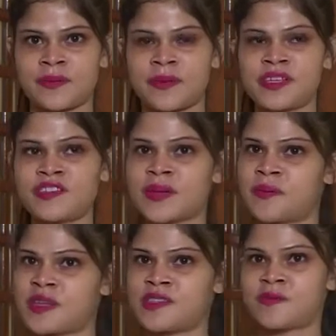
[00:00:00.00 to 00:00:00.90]
कंपनी
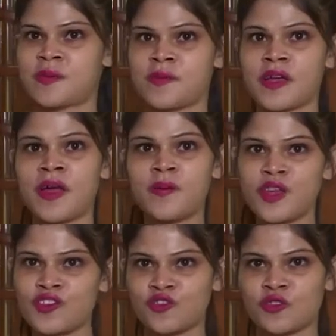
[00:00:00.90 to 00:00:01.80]
जैपनीज
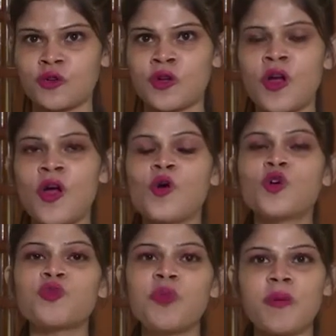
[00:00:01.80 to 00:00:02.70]
मिनीशो
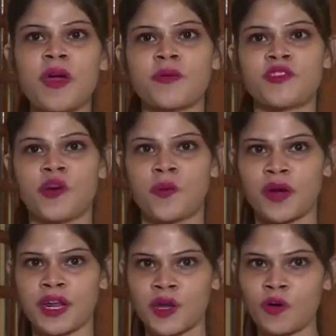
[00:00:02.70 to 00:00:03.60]
उसमें मैं अभी जॉब
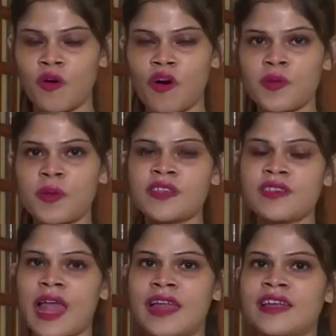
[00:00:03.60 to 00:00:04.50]
कर रही हूँ और मेरी
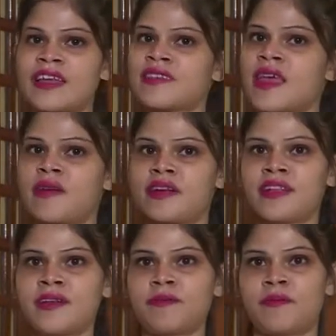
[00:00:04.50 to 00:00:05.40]
सैलरी है
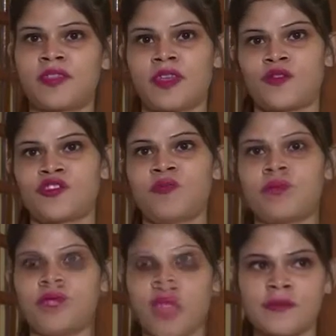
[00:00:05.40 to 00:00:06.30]
सेवेंटीन थाउजेंड
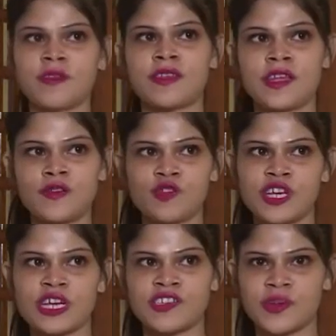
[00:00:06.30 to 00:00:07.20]
सर्विस देनी होती
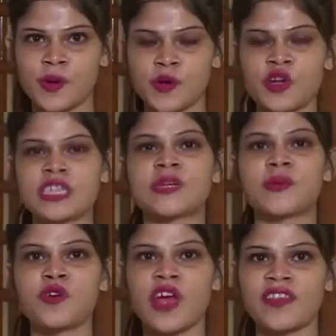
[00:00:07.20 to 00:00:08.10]
है कस्टमर को
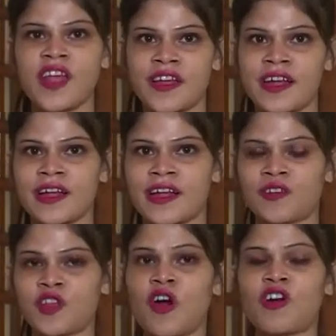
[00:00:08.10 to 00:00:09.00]
कस्टमर को कैसे अटेंड करना
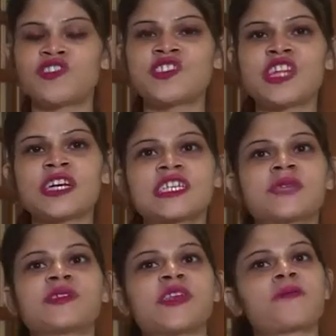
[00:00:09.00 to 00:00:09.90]
होता है और जितना
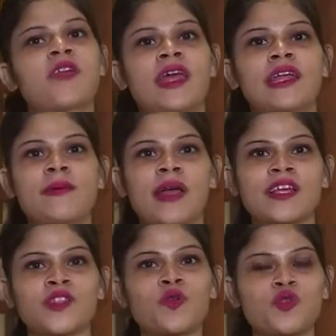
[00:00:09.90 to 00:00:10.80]
कस्टमर से आप फ्रेंकली
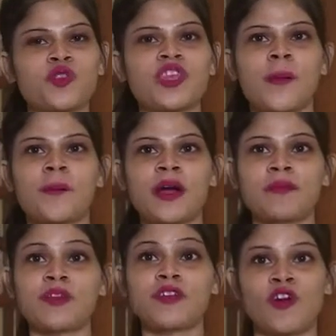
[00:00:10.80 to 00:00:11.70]
बात करते हो उससे आपका
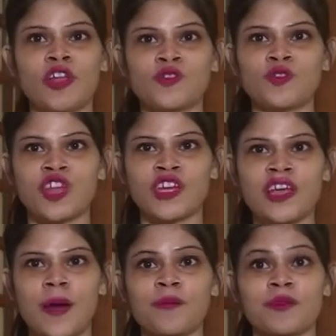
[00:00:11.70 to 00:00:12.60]
भी नॉलेज होता है
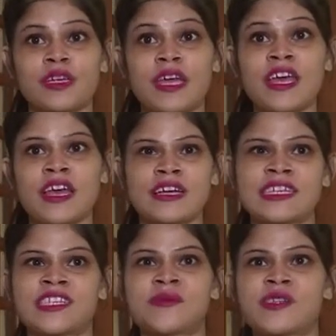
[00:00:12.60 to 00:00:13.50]
कि हम एक एक
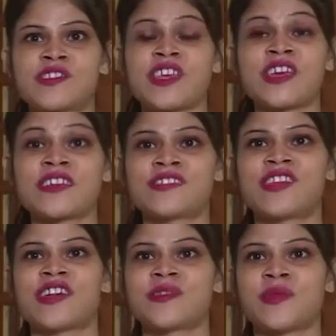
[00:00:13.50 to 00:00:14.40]
कस्टमर से एक एक
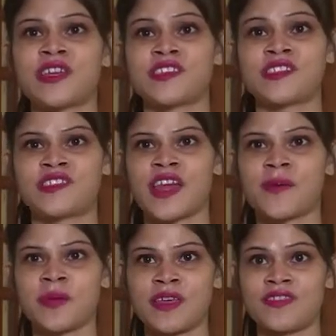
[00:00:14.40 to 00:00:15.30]
इंसान से मतलब किस
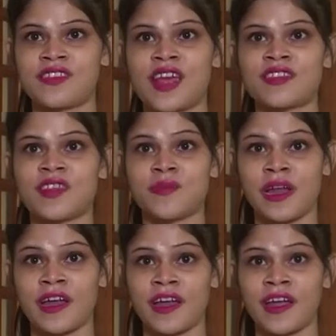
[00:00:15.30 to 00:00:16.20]
टाइप के इंसान से
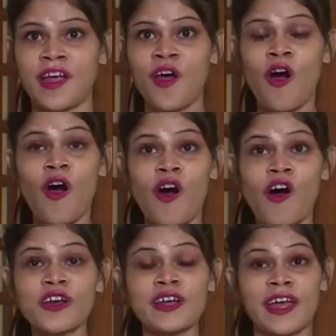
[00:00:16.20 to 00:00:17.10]
मिल रहे
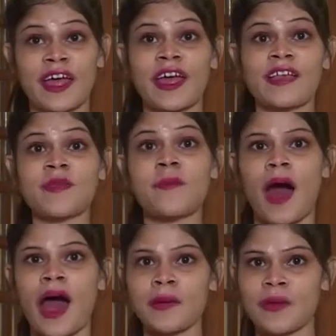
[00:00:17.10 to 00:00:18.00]
और कैसे
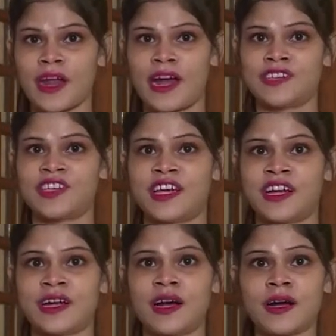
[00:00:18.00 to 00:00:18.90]
बाहर में रहा
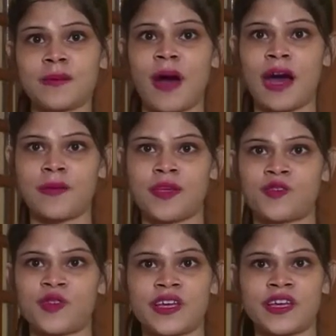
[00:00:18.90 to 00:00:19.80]
जाएगा अगर बाहर
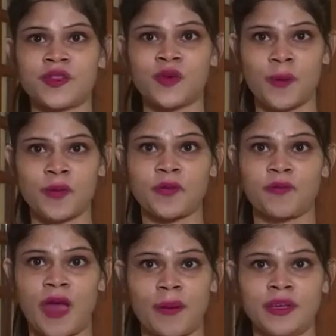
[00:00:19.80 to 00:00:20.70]
भेज देंगे तो आपको
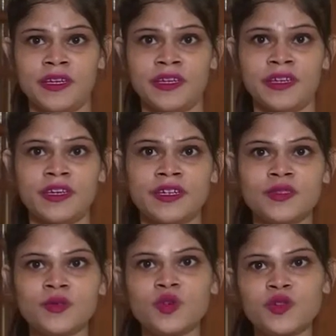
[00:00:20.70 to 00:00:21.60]
फैमिली
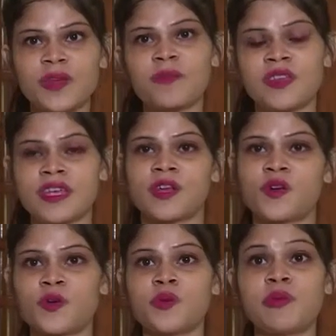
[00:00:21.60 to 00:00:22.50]
वो सब
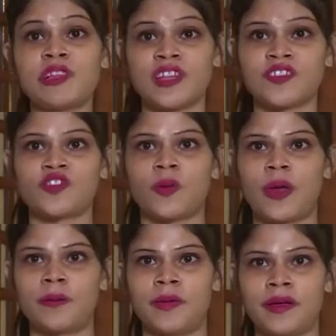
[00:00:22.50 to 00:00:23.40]
सीखने को भी मिल जाता है जॉब
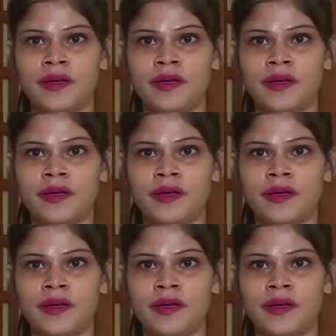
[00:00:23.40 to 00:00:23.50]
लाइफ में